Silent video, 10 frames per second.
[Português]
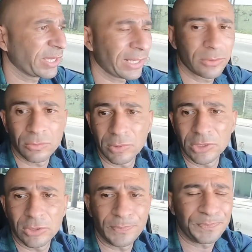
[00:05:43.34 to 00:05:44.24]
pegar
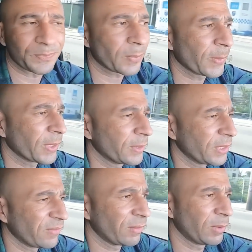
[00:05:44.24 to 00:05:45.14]
duas.
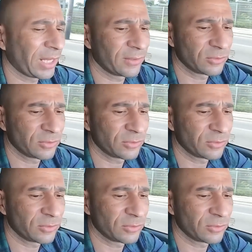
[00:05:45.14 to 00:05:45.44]
É, vamos lá,